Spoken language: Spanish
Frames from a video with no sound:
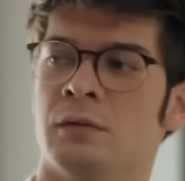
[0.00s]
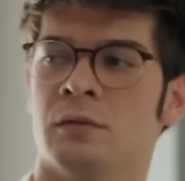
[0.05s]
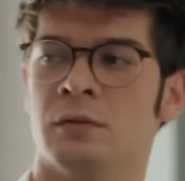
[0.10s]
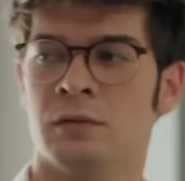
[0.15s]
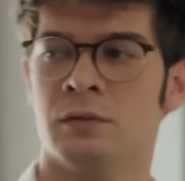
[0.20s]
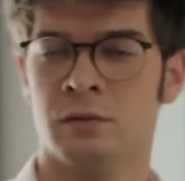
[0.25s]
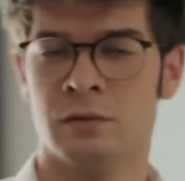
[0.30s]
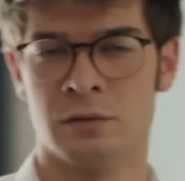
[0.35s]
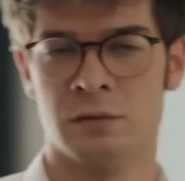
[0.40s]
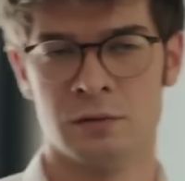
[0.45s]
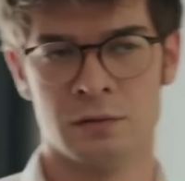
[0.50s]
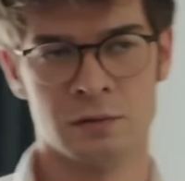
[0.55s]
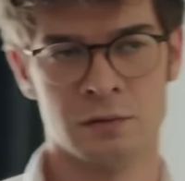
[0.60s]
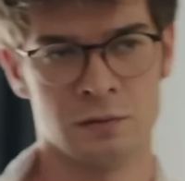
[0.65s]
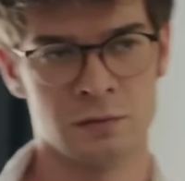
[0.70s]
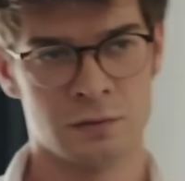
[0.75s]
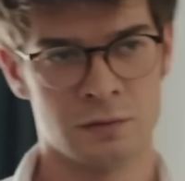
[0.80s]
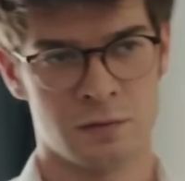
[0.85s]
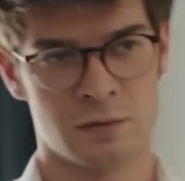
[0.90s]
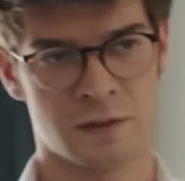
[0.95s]
mientras
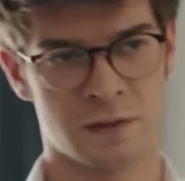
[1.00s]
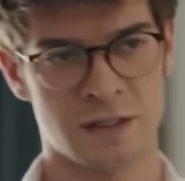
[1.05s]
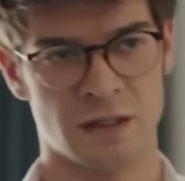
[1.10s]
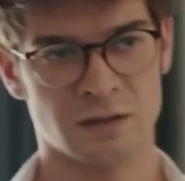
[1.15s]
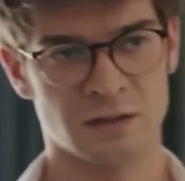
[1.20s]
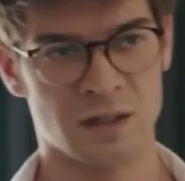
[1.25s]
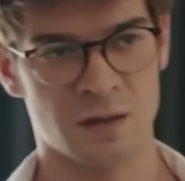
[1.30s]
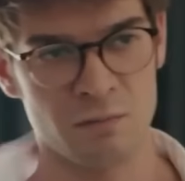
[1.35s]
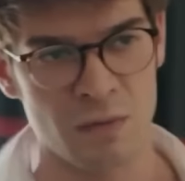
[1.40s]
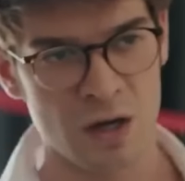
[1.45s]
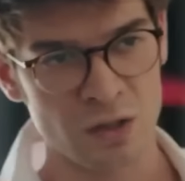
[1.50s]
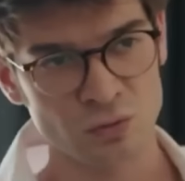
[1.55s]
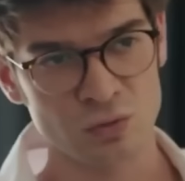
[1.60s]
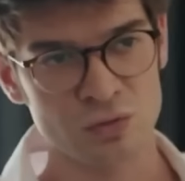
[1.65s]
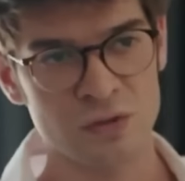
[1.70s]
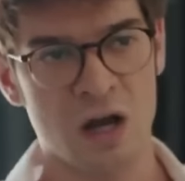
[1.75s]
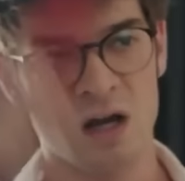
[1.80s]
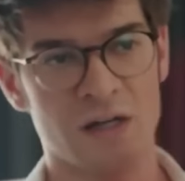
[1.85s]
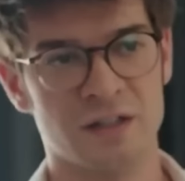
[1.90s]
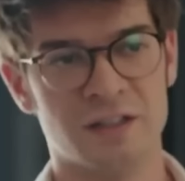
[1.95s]
encuentran fuerza en la
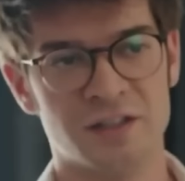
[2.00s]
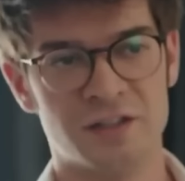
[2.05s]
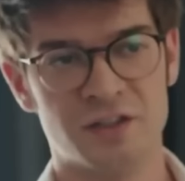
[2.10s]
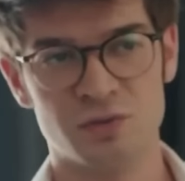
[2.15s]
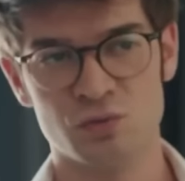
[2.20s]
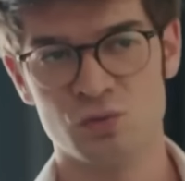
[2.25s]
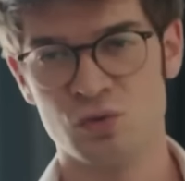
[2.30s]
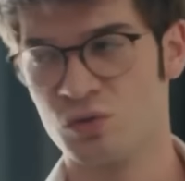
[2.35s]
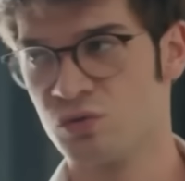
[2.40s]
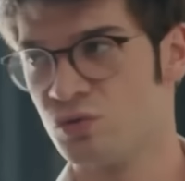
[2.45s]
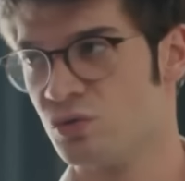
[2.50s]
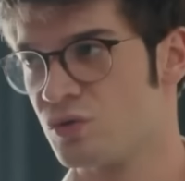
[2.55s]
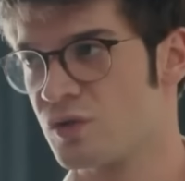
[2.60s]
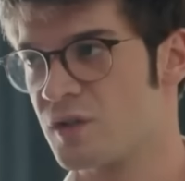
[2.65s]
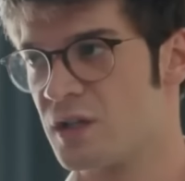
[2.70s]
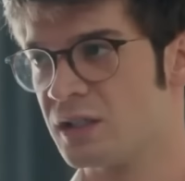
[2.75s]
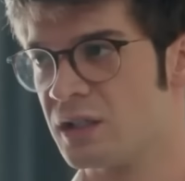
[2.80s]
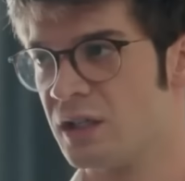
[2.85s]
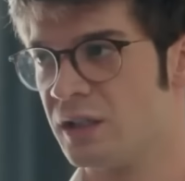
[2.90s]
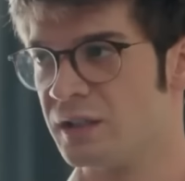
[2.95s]
unión y la
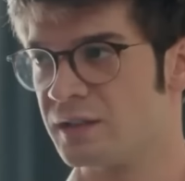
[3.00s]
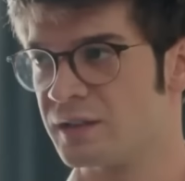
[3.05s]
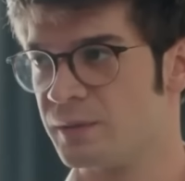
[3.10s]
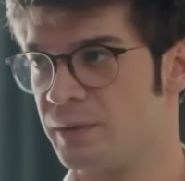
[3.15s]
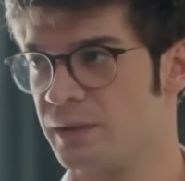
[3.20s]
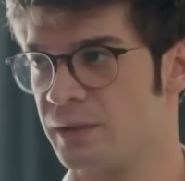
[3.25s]
resiliencia.